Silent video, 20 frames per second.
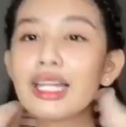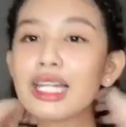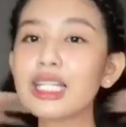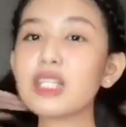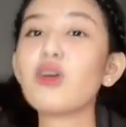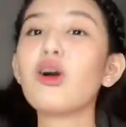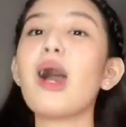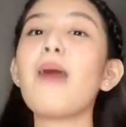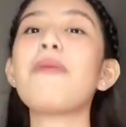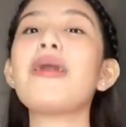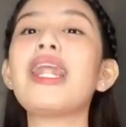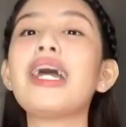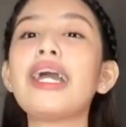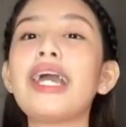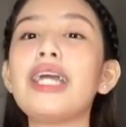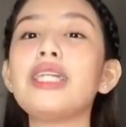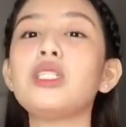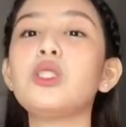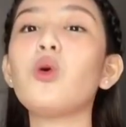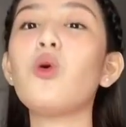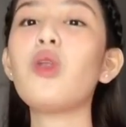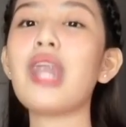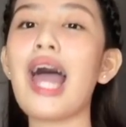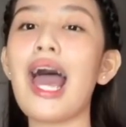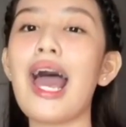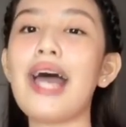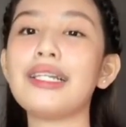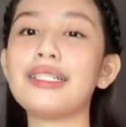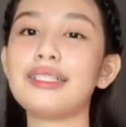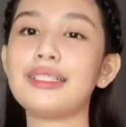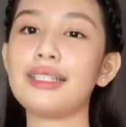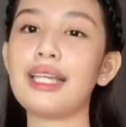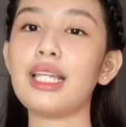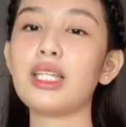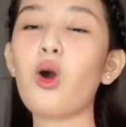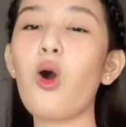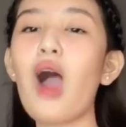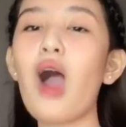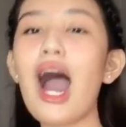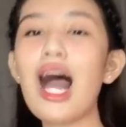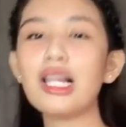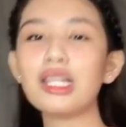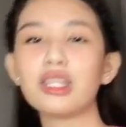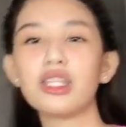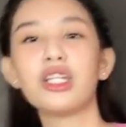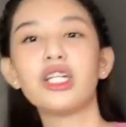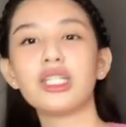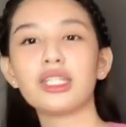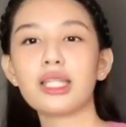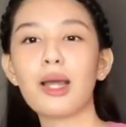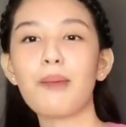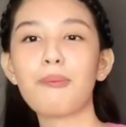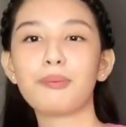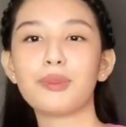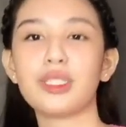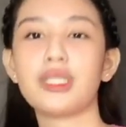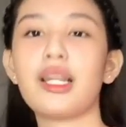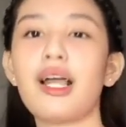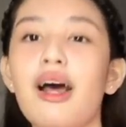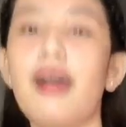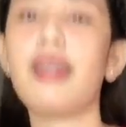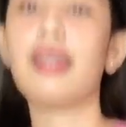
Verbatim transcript: ito nga pala guys, yung last, ito, halter top siya.